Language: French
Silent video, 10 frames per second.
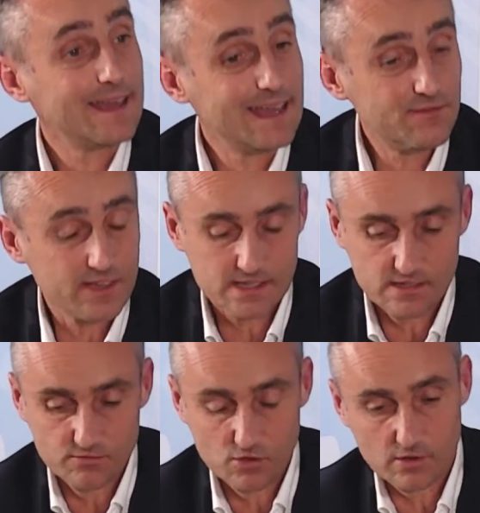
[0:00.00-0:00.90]

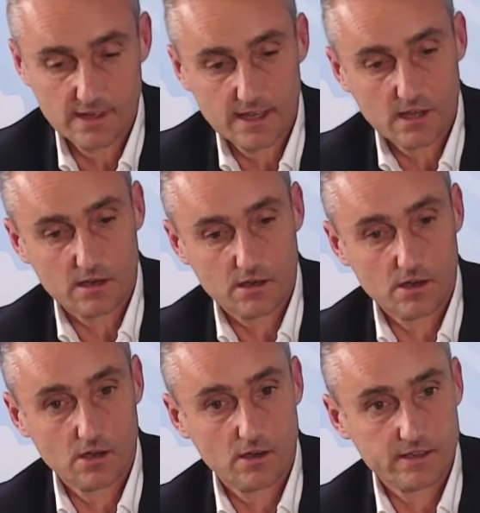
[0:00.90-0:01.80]
effectivement,
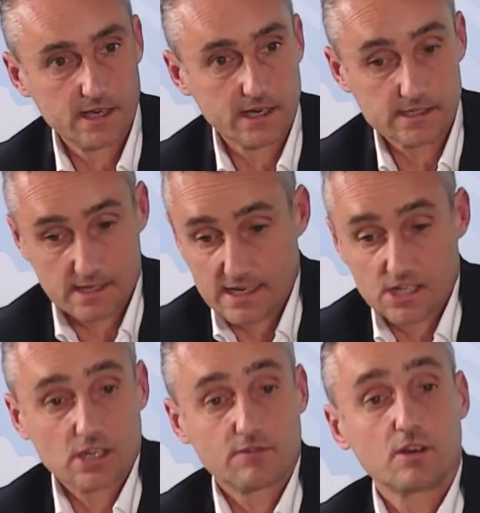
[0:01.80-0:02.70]
euh, il y a un risque. Et à
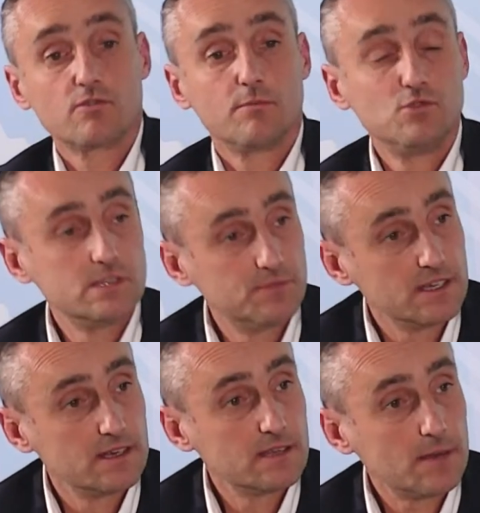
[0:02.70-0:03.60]
chaque fois qu'on va multiplier
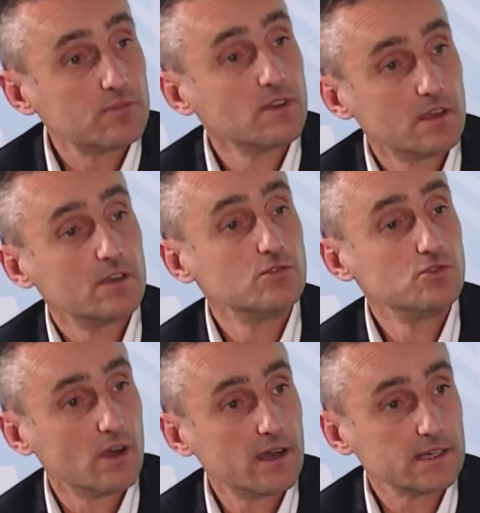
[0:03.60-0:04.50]
l'étape, il y
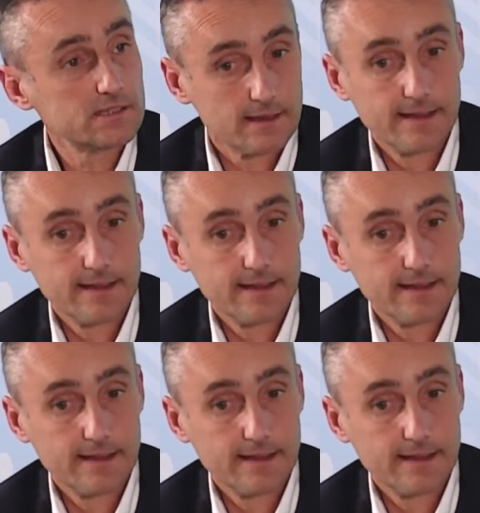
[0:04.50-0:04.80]
aura un risque.